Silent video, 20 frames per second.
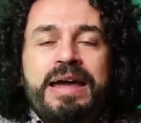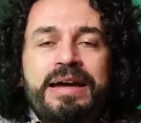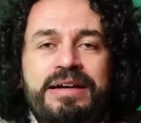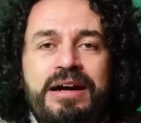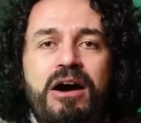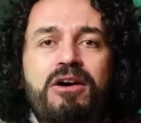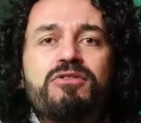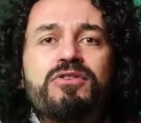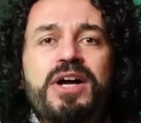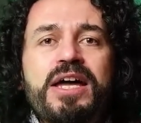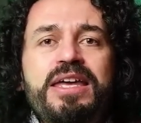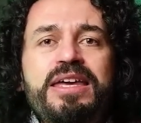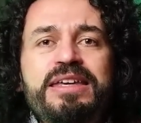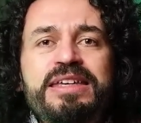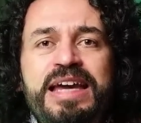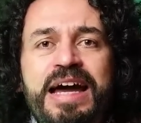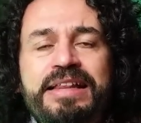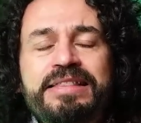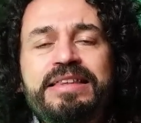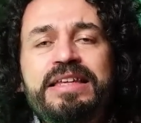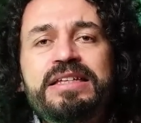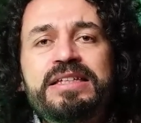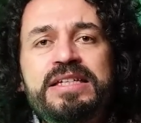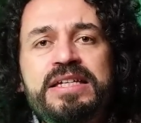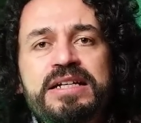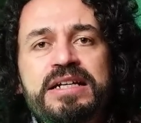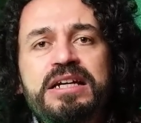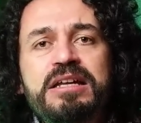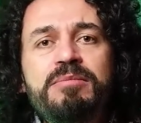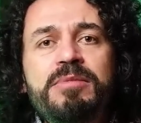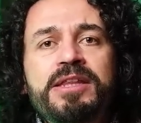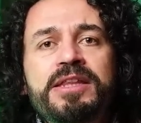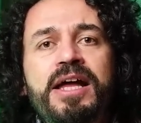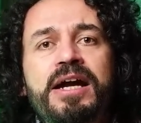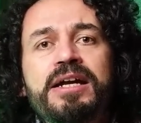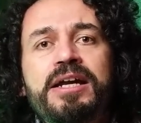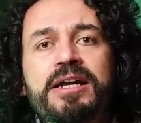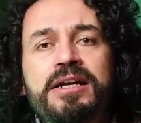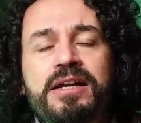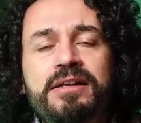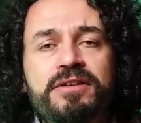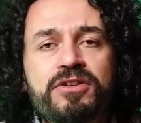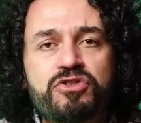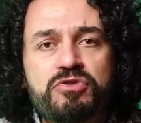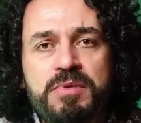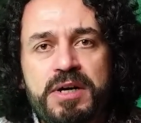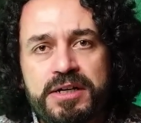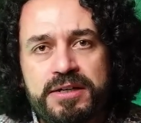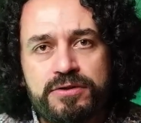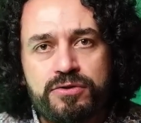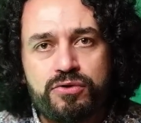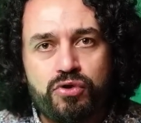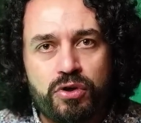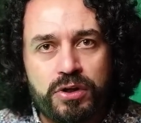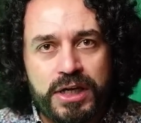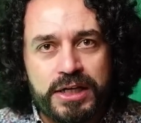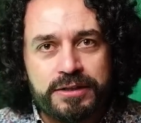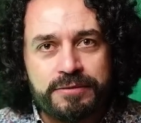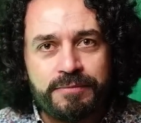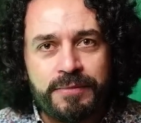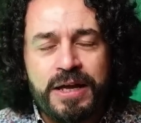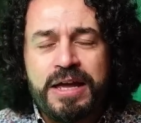Kavgayı kendi kirli minderlerine taşımak istiyorlar.